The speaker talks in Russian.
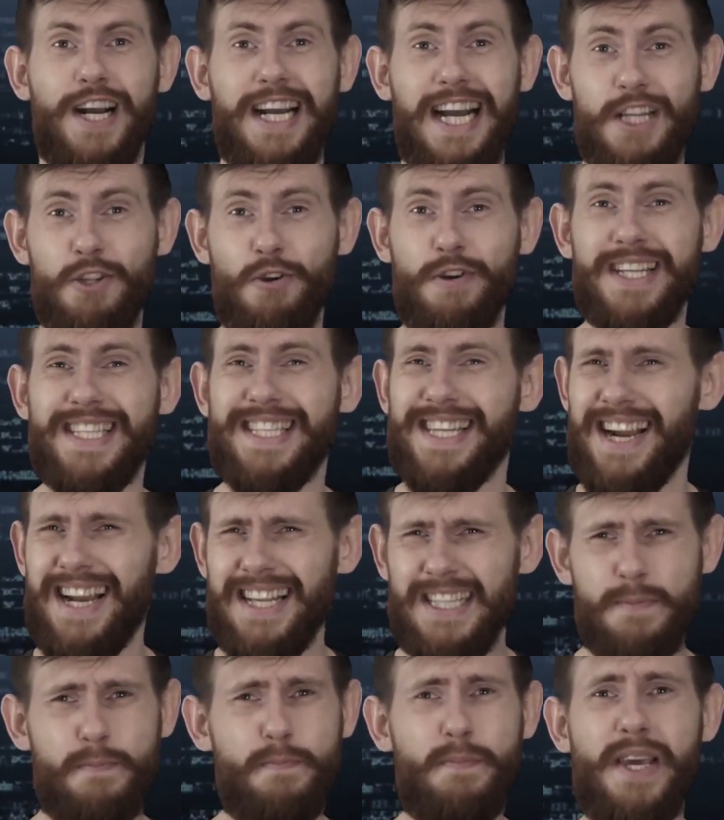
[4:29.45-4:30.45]
который с
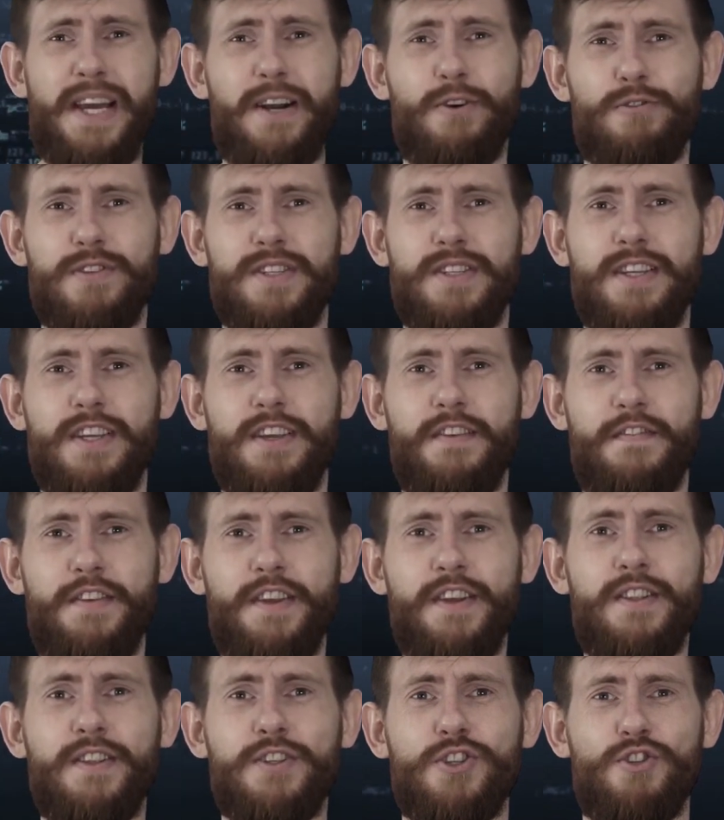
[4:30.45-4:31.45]
разбегу
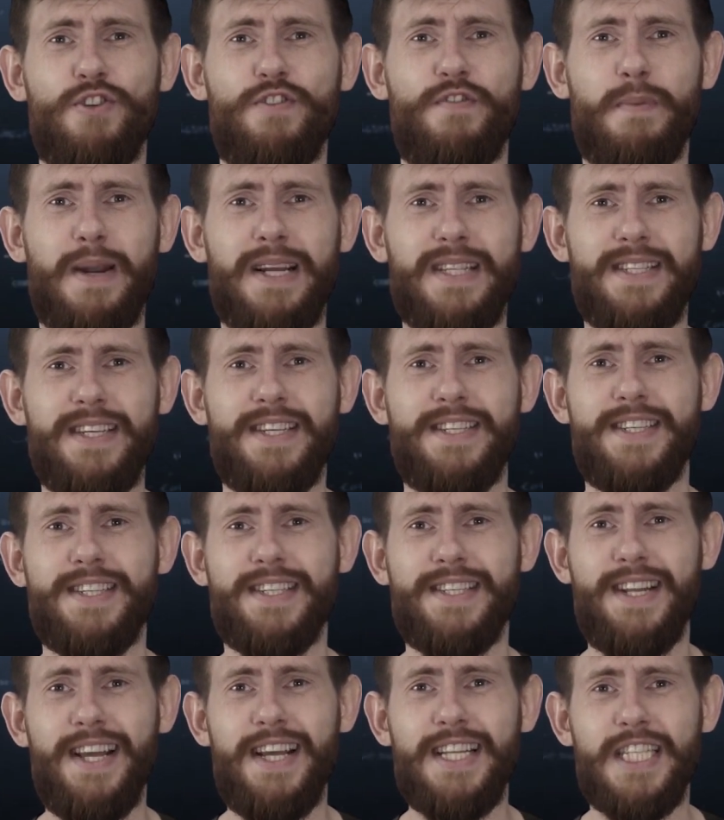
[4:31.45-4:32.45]
заявил, что в процессе
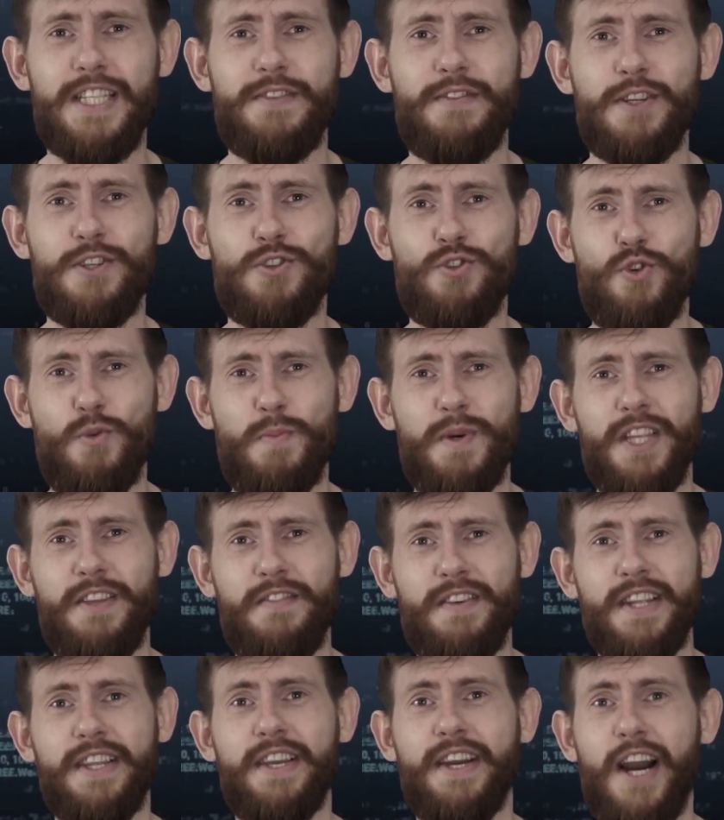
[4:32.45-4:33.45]
следствия сумма
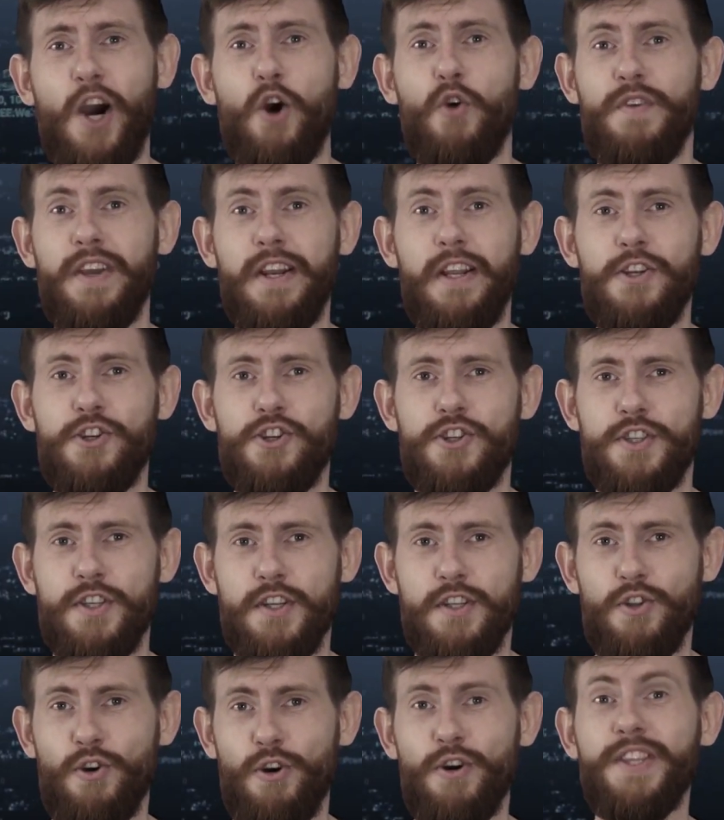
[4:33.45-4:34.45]
наверняка
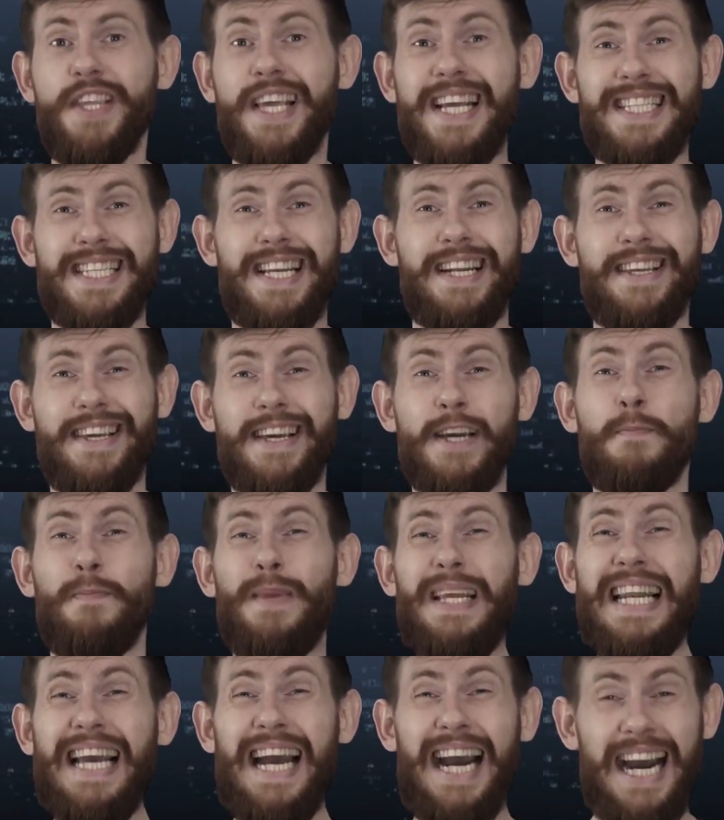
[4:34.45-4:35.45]
увеличится до нескольких
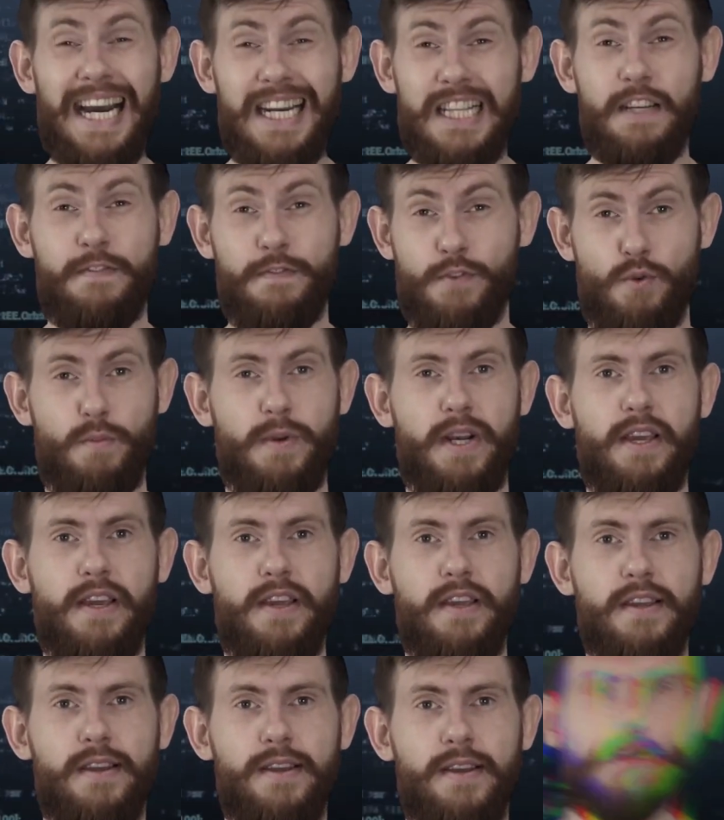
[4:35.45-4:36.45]
миллиардов
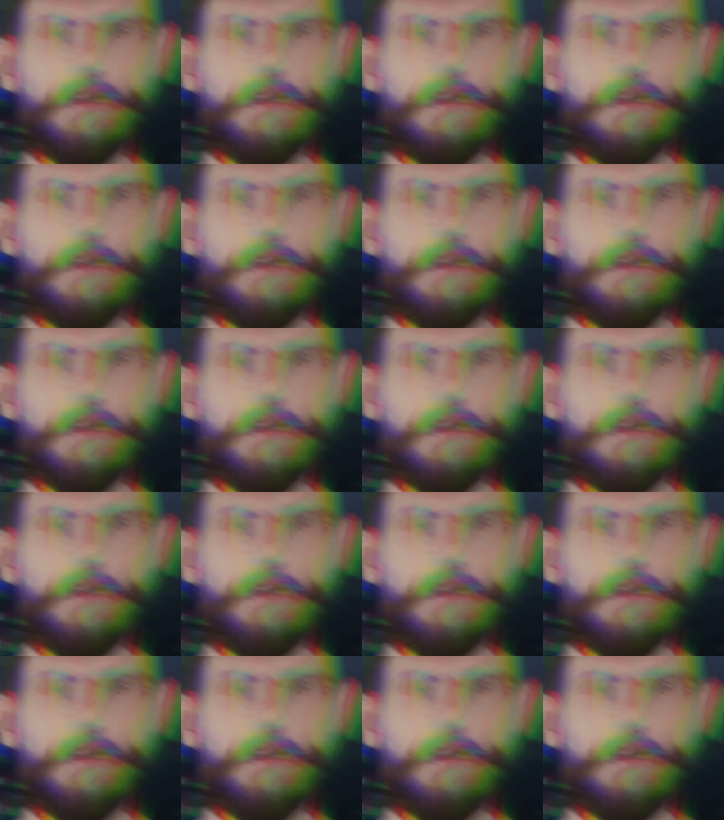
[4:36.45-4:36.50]
рублей.